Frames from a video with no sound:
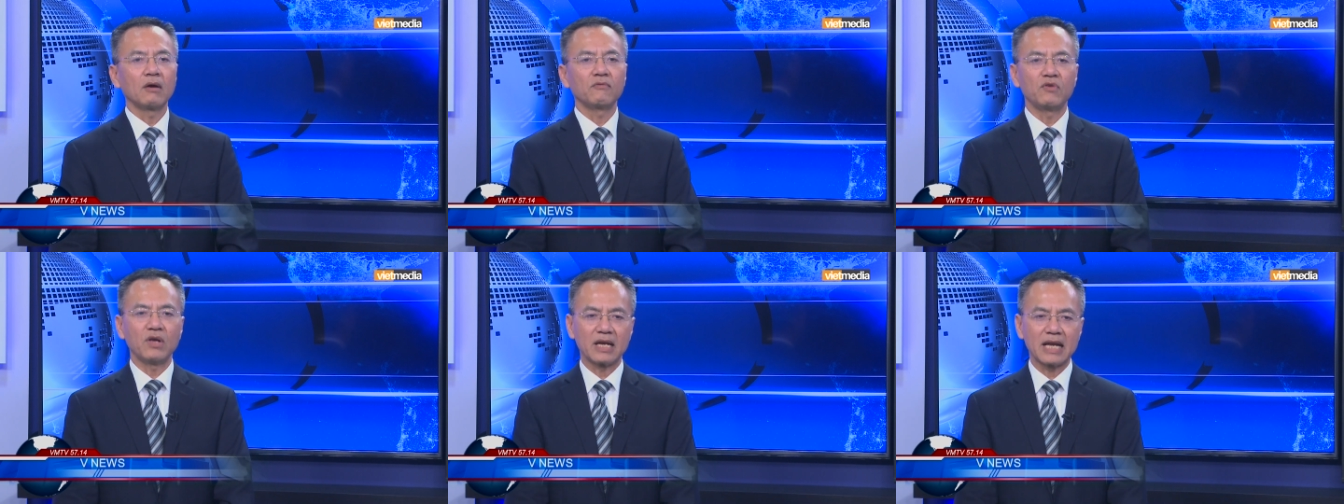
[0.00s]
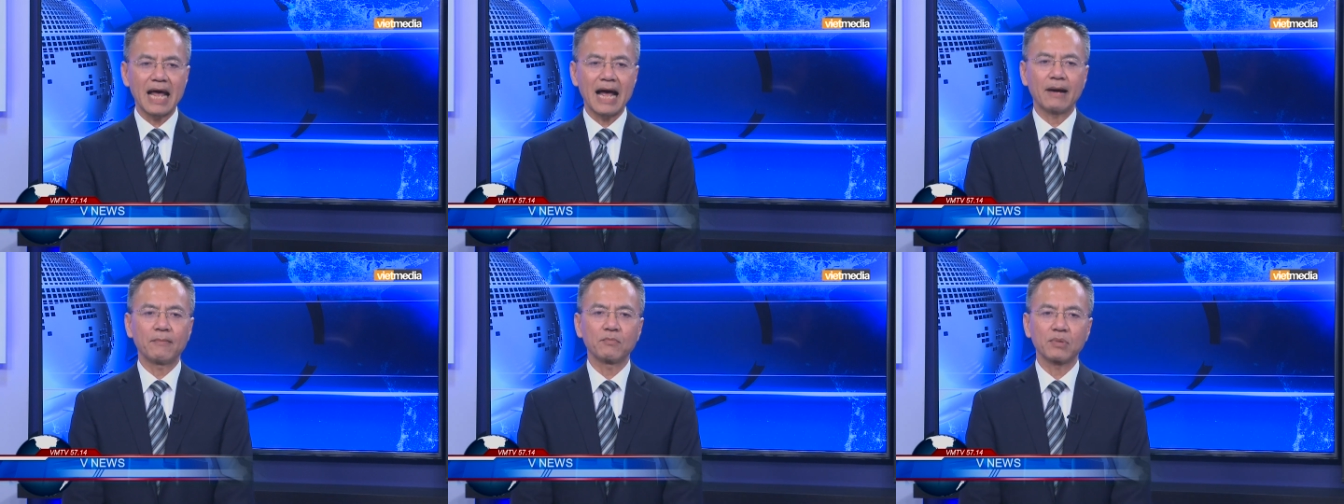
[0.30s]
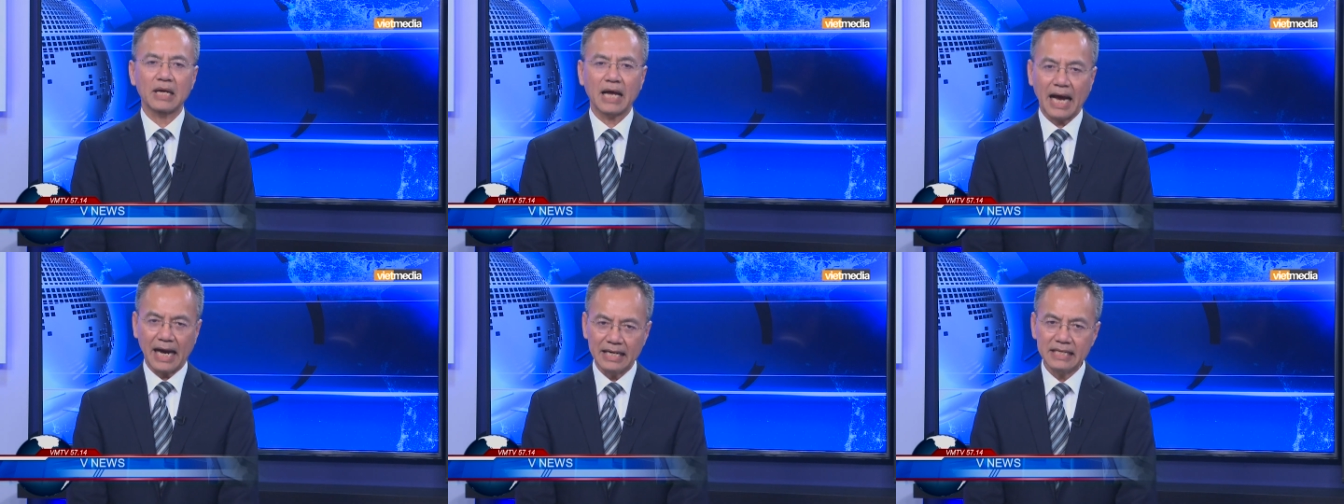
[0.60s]
Việt Nam
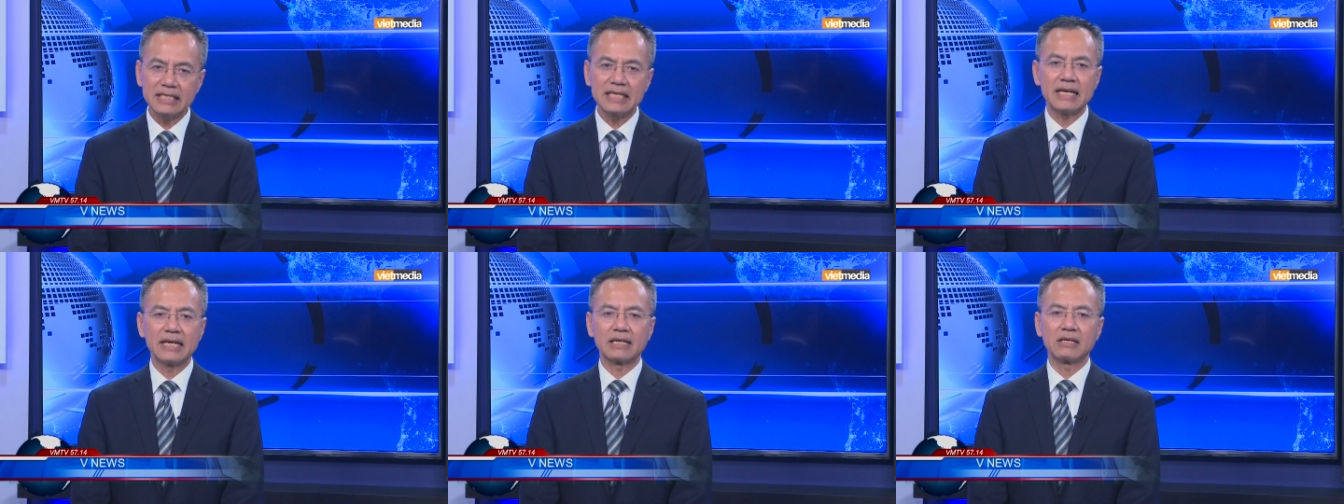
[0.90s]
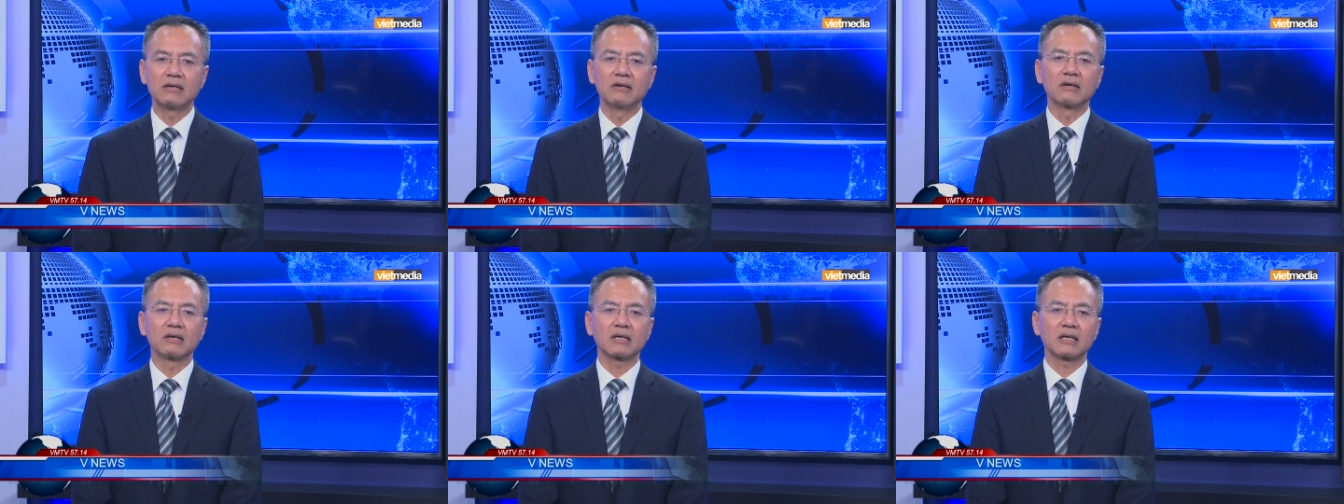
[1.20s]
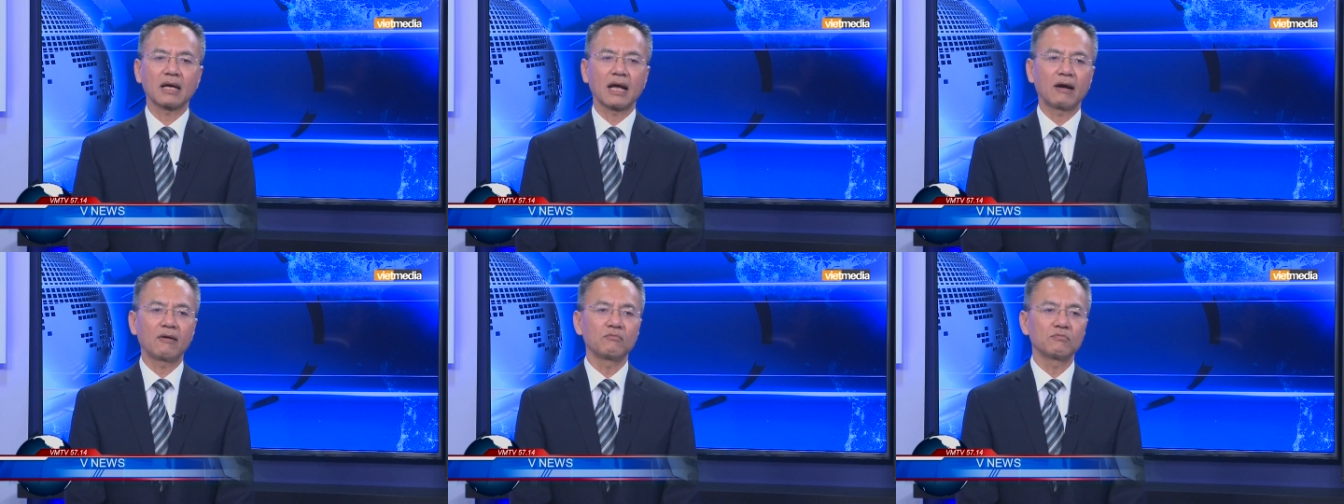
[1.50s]
cải thiện được
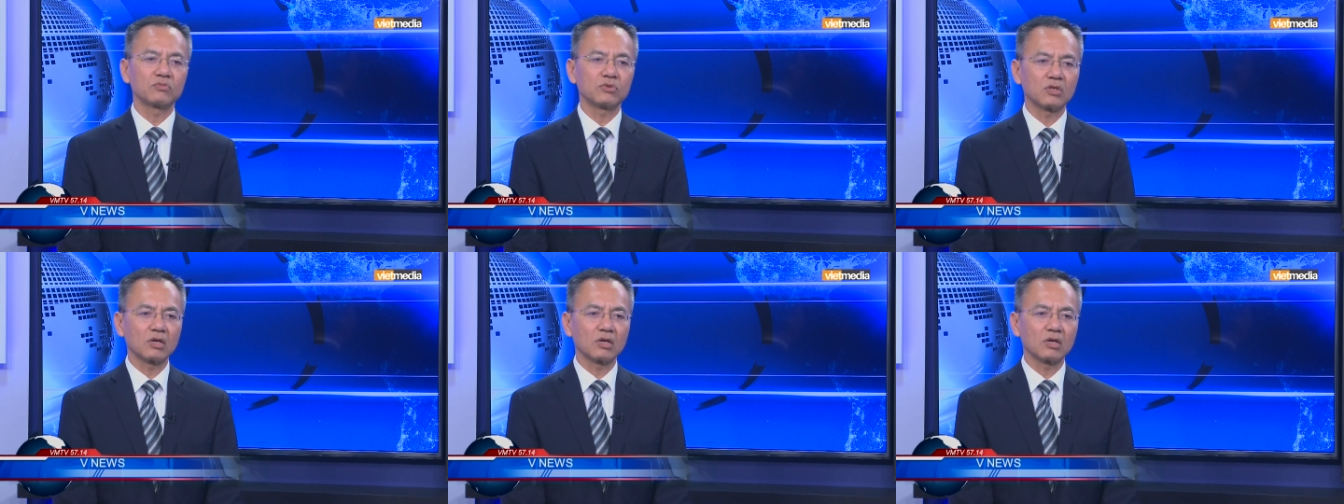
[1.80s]
um,